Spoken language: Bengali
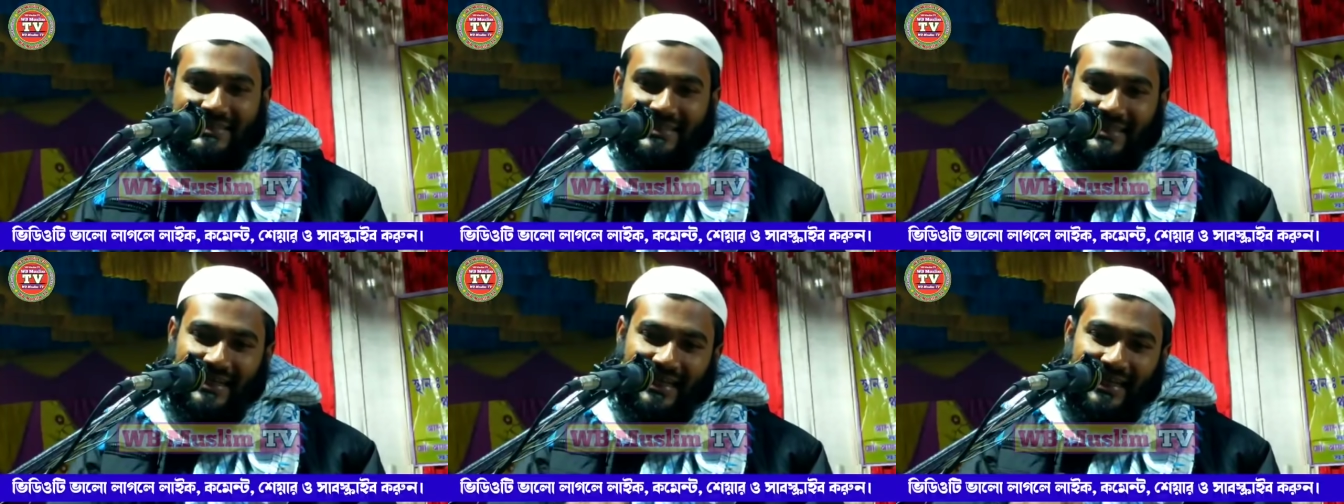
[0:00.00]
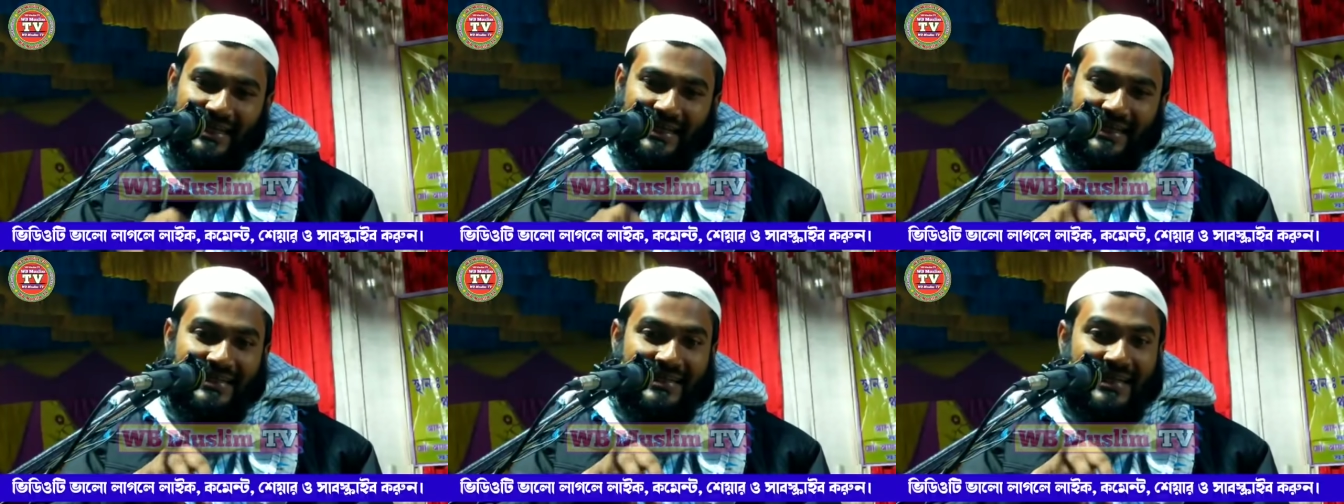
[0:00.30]

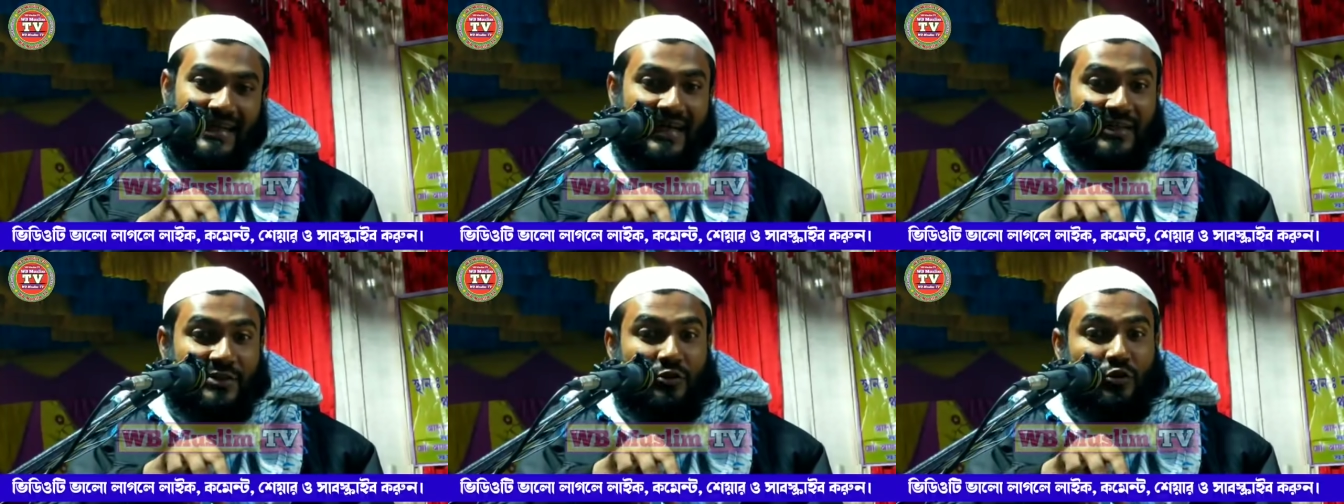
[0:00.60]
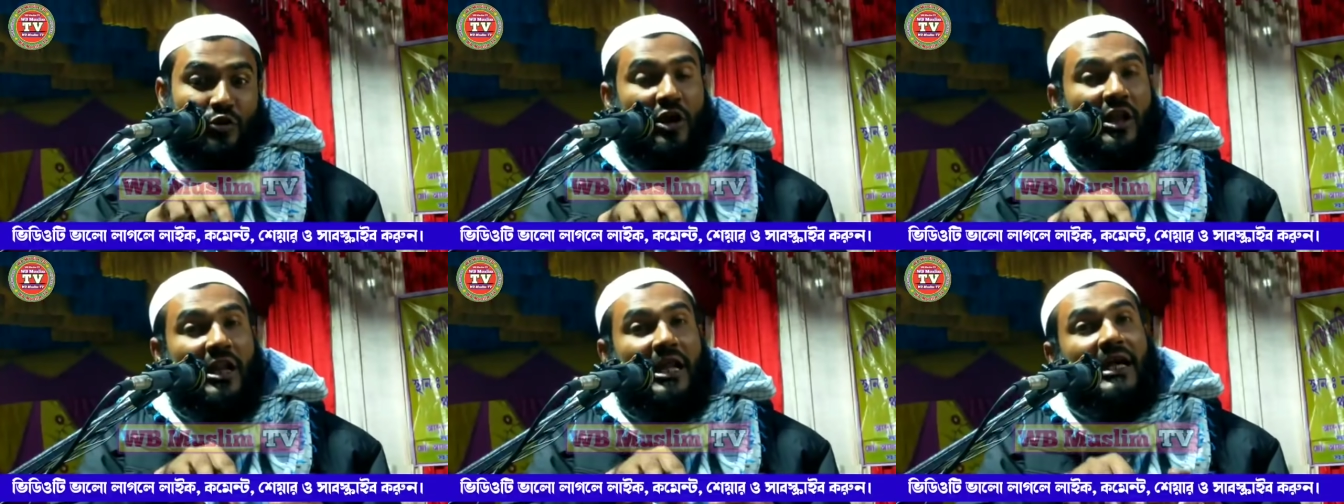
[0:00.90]
ছেলেটা
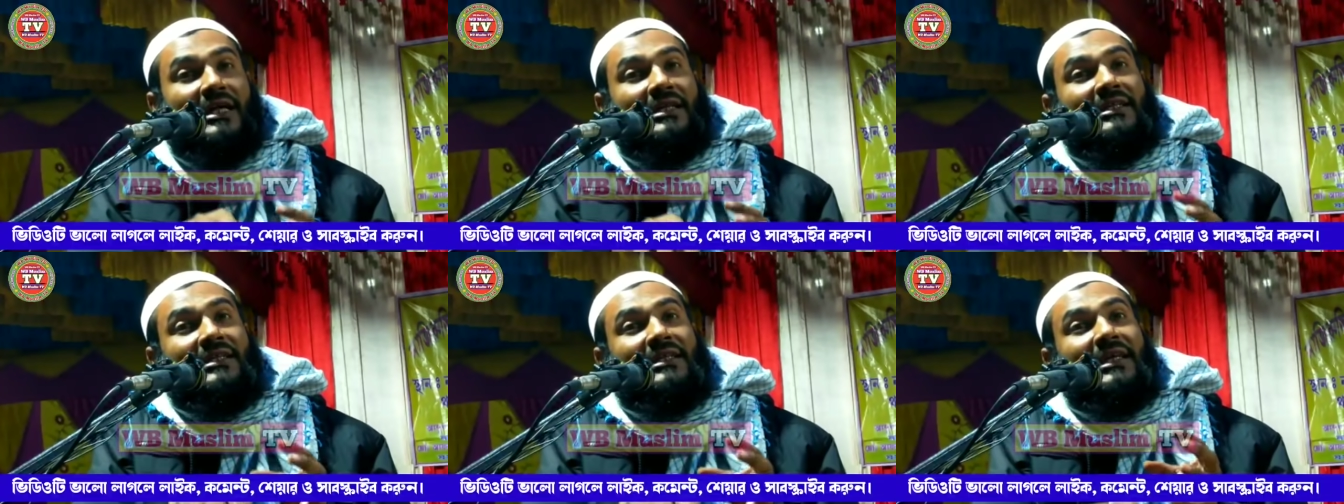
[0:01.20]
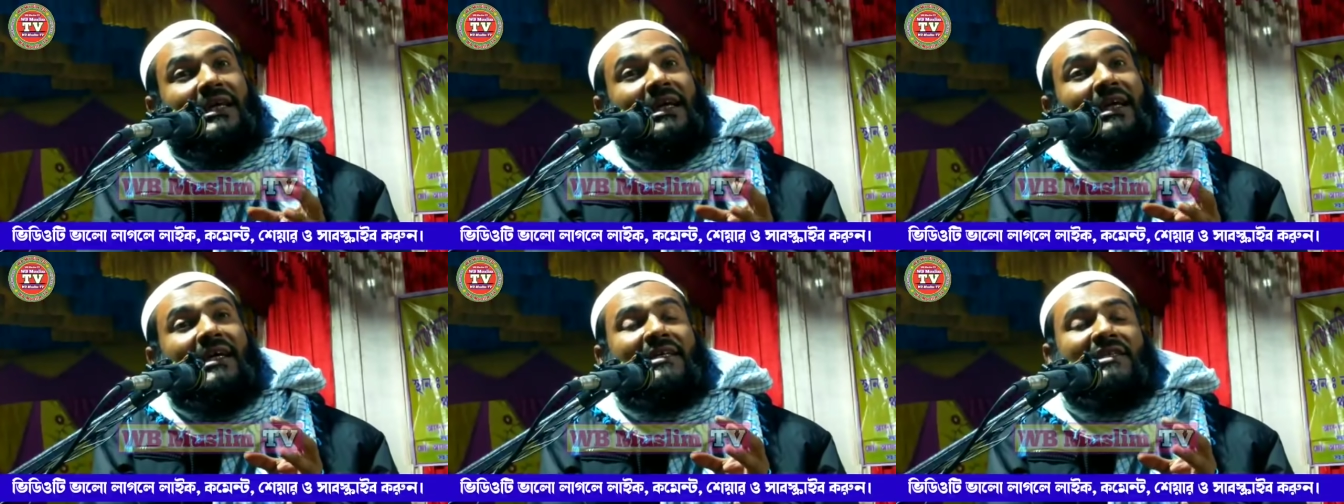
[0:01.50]
তলায়
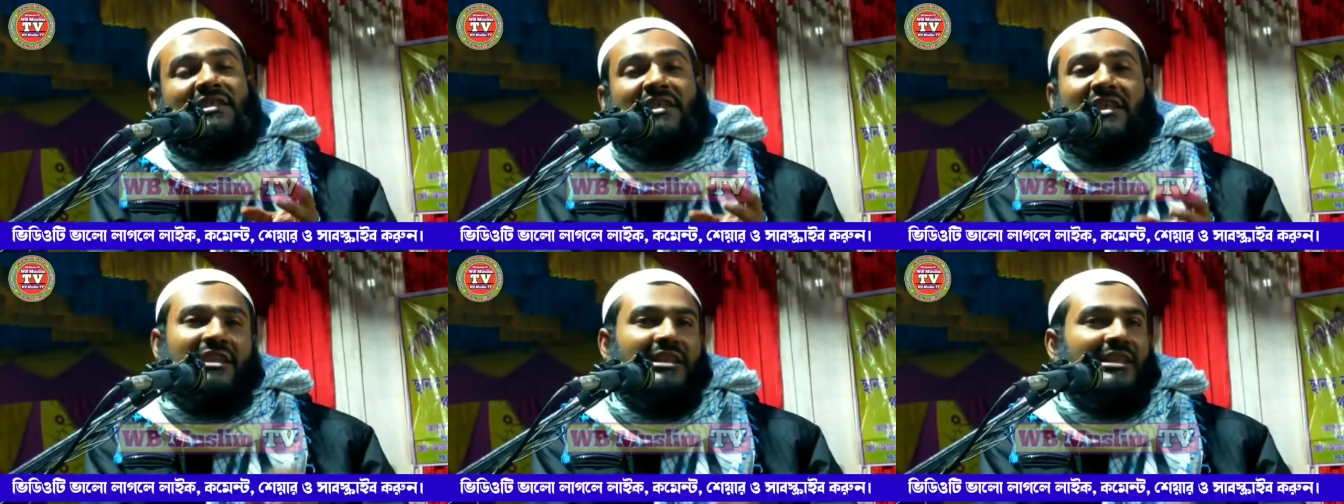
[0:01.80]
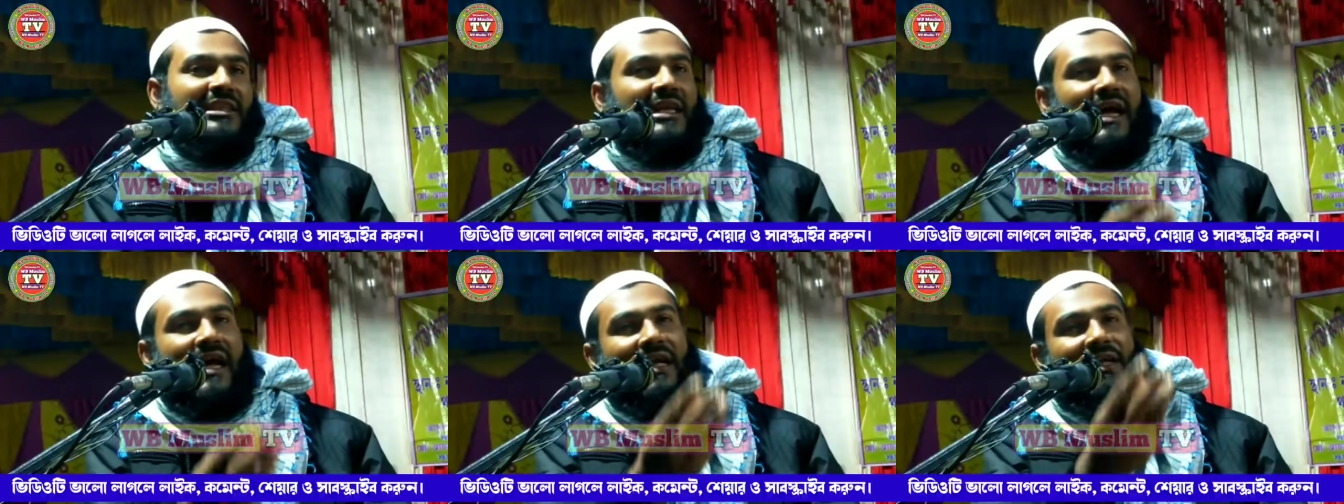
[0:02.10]
দিয়ে
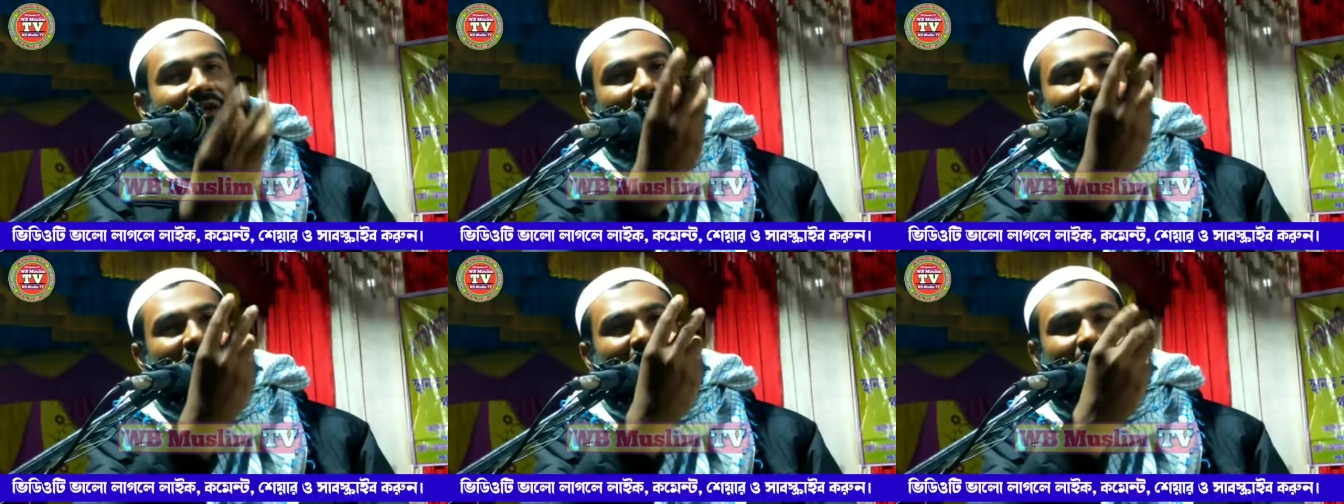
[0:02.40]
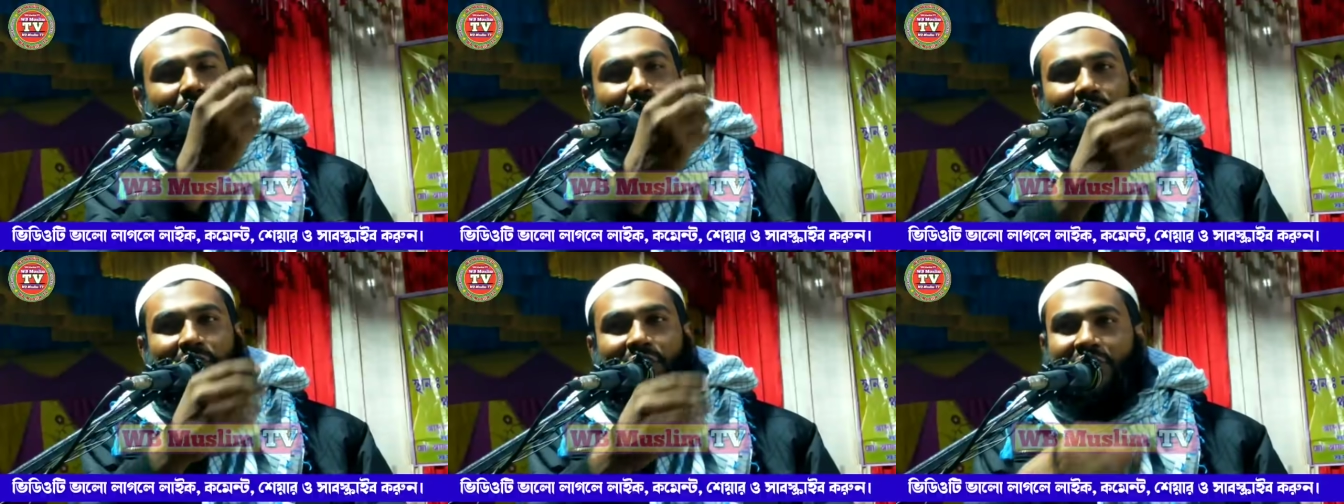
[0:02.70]
চিৎকার করে
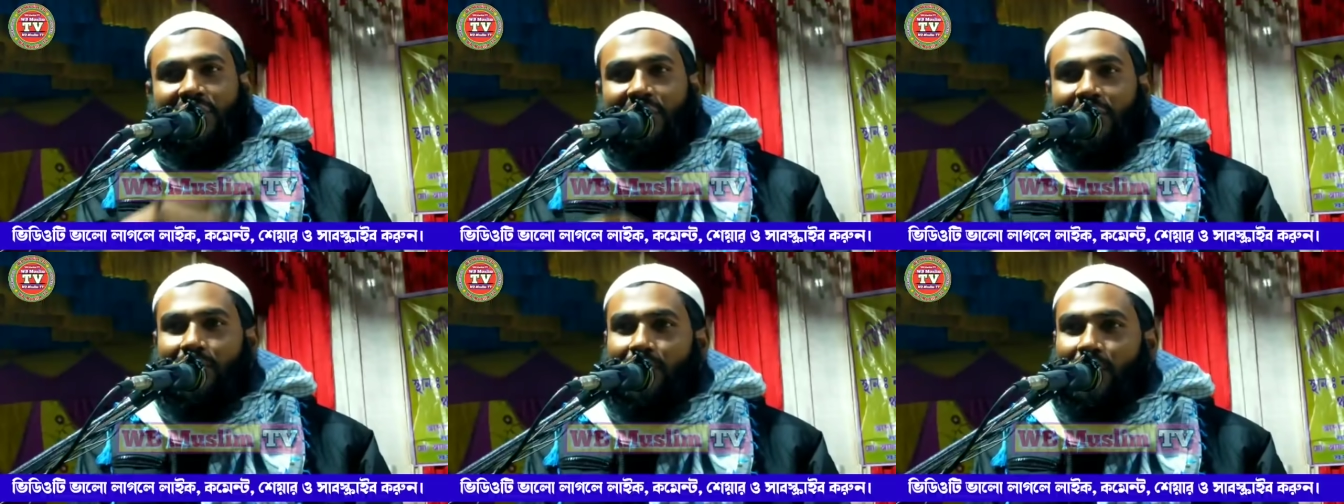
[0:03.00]
বলছে